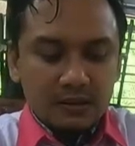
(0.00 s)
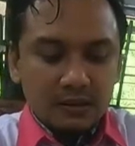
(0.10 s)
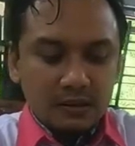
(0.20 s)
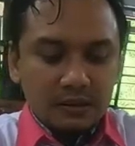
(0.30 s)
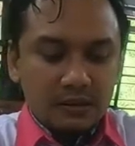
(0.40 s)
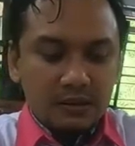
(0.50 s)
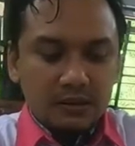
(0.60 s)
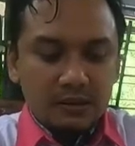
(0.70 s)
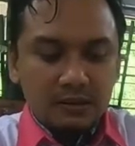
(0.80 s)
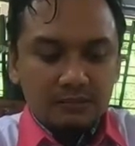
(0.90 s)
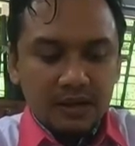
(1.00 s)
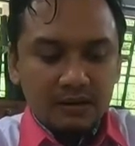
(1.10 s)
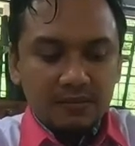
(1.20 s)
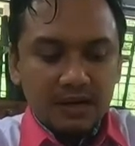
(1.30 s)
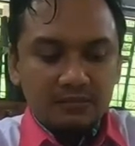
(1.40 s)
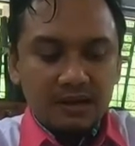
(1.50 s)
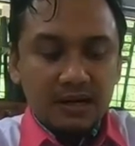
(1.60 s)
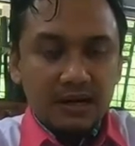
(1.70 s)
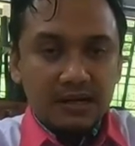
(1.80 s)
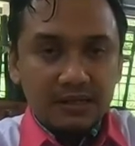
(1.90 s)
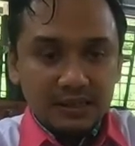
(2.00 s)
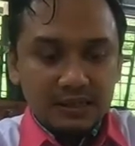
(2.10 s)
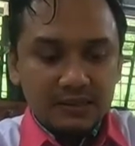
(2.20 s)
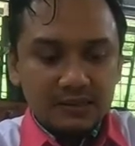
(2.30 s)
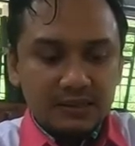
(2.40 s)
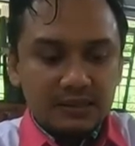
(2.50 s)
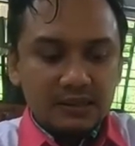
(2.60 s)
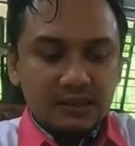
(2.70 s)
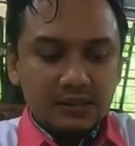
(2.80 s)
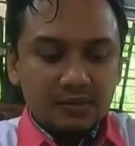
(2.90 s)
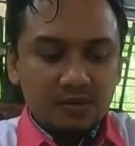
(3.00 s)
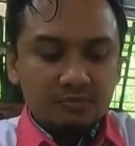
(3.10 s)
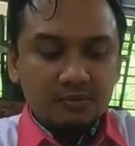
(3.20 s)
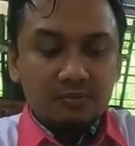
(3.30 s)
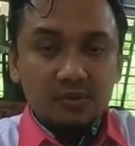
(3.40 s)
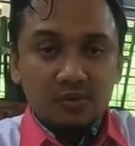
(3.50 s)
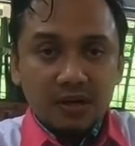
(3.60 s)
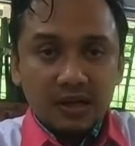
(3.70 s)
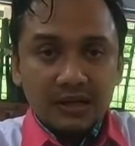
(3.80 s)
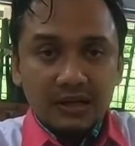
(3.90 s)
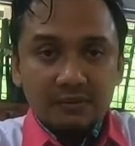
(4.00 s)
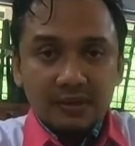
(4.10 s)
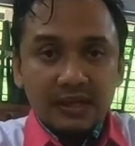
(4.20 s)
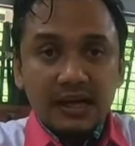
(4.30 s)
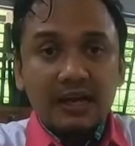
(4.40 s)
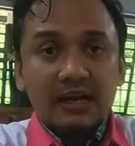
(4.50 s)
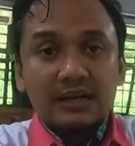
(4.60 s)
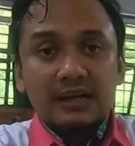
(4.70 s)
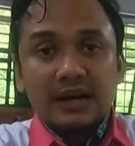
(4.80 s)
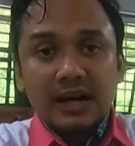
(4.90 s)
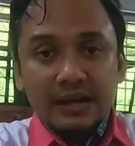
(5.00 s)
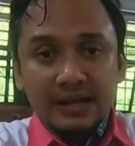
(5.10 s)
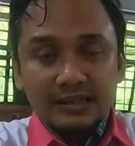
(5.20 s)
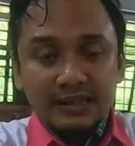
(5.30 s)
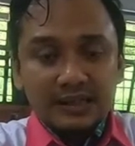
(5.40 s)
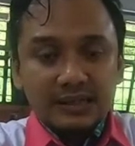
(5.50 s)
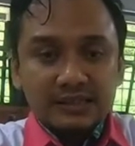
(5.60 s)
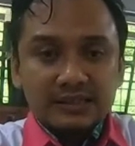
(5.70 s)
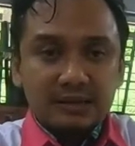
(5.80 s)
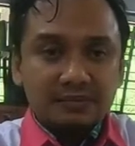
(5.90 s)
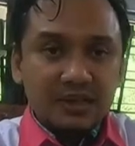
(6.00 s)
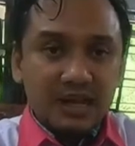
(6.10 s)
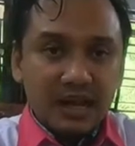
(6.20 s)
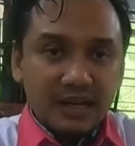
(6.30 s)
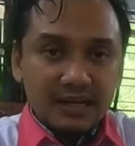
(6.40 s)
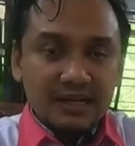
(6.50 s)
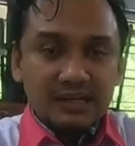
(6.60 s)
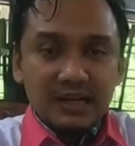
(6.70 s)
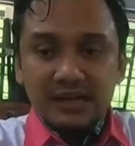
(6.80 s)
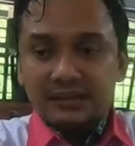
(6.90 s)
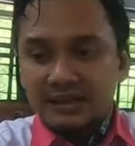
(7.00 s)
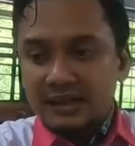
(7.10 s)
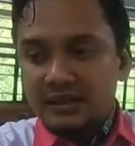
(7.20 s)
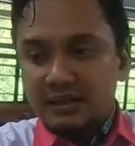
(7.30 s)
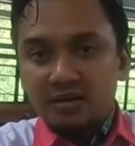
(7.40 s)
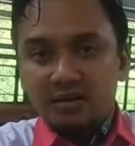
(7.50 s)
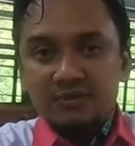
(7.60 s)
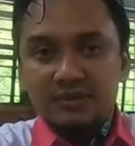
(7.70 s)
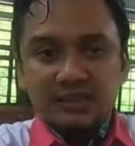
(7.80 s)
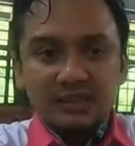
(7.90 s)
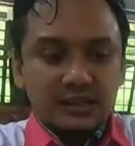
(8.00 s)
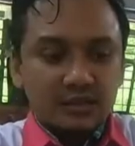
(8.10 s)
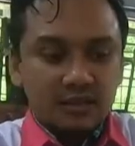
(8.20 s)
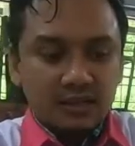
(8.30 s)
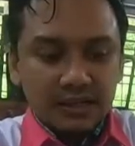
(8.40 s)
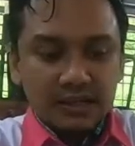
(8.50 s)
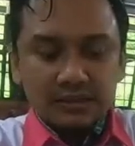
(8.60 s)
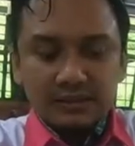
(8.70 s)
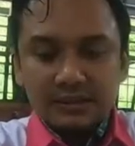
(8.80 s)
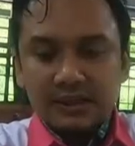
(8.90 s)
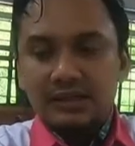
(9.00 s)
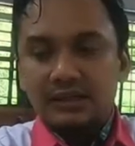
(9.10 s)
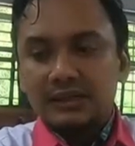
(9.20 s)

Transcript: eh, bahan-bahan e, makanan ini itu membutuhkan yang namanya a air. Jadi nanti setiap tiga hari kita akan cek kalau misalnya terlalu kering, ya kita